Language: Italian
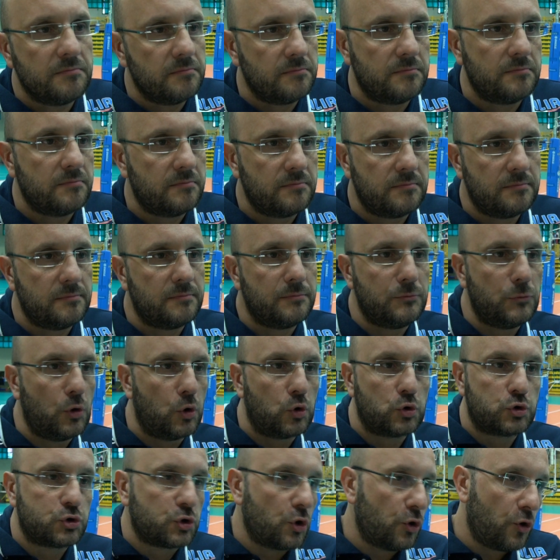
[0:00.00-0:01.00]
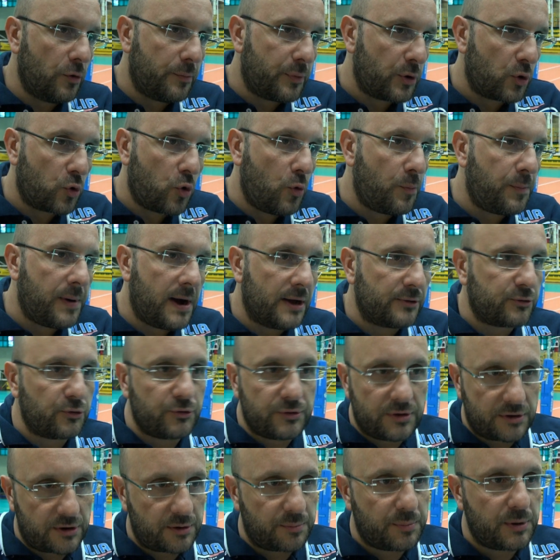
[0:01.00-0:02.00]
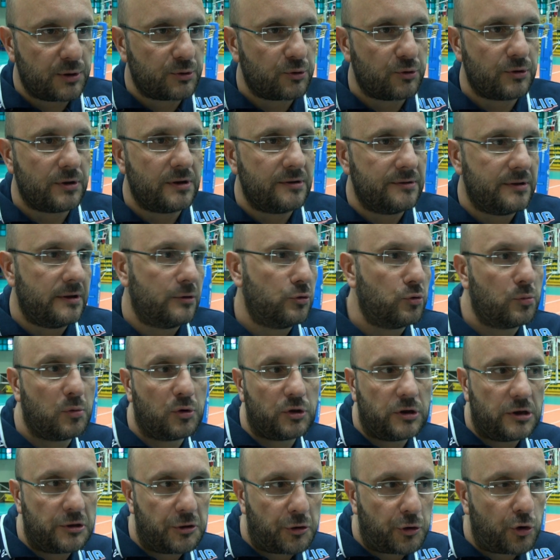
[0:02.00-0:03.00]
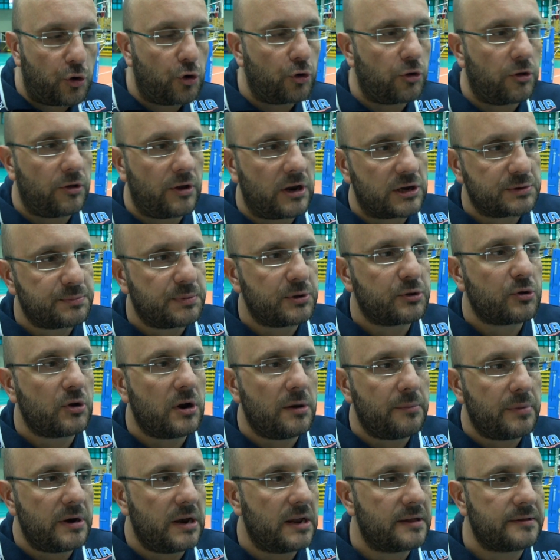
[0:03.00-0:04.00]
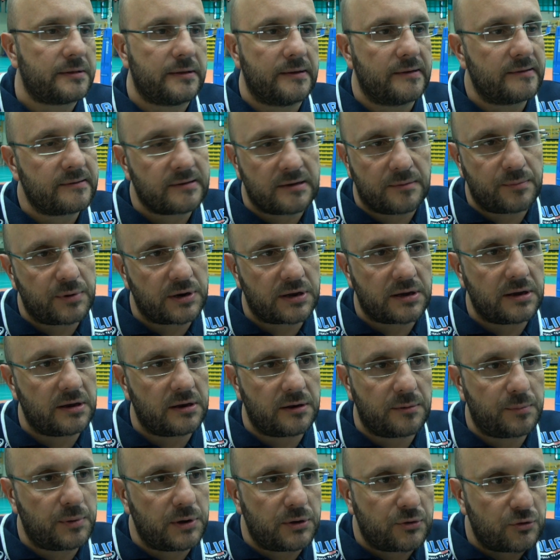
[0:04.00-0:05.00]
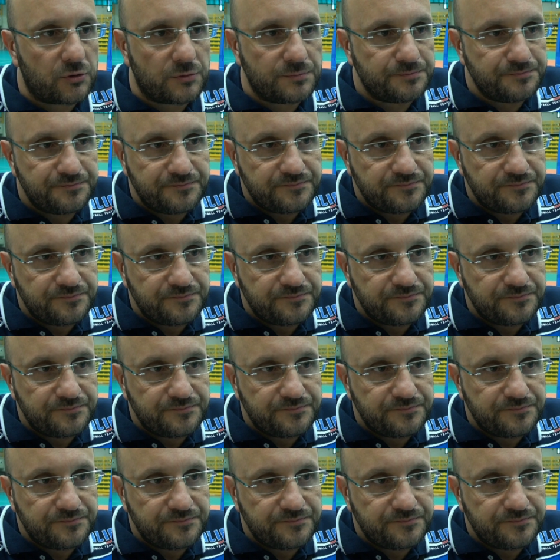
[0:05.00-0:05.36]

Mm, non sono preoccupato del, ripeto, del, del numero degli errori e dell'aspetto della brillantezza perché, ripeto,